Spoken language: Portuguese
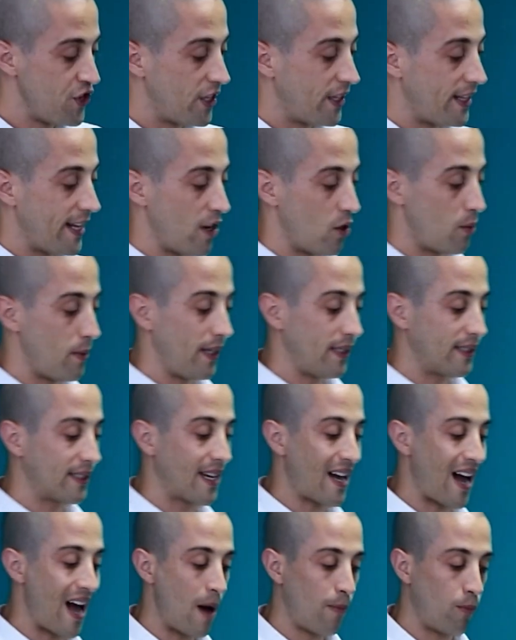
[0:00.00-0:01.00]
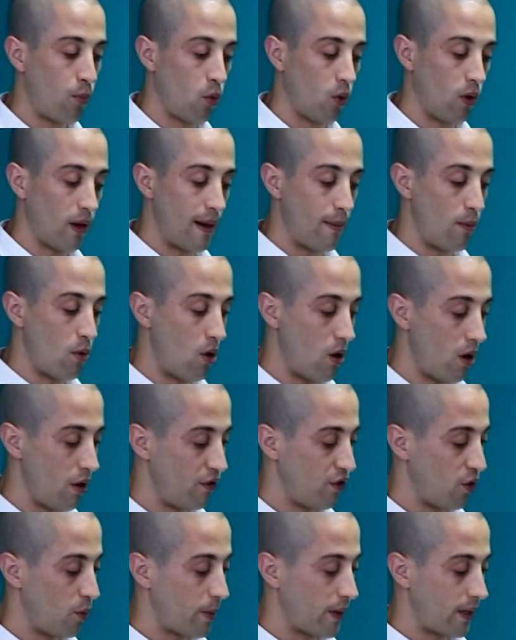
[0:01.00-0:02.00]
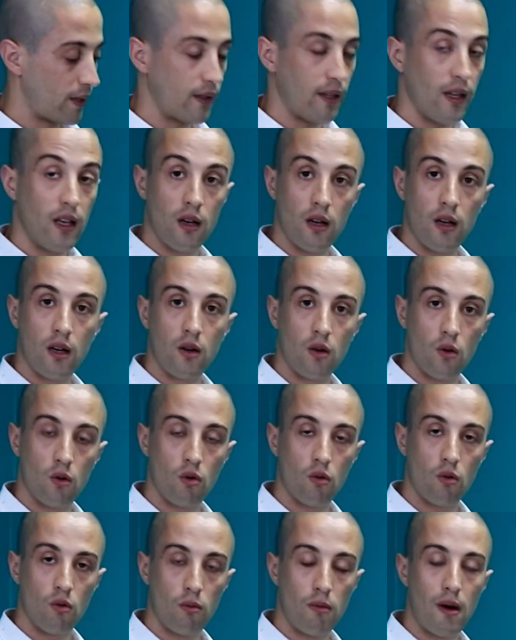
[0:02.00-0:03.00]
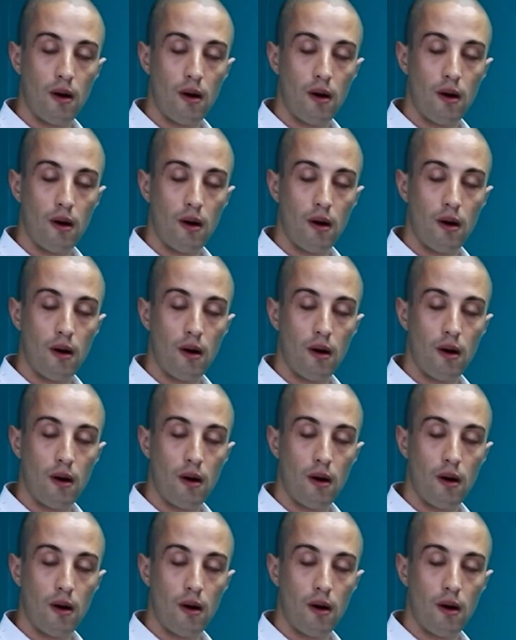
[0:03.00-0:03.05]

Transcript: funcionais, biomecânica do movimento humano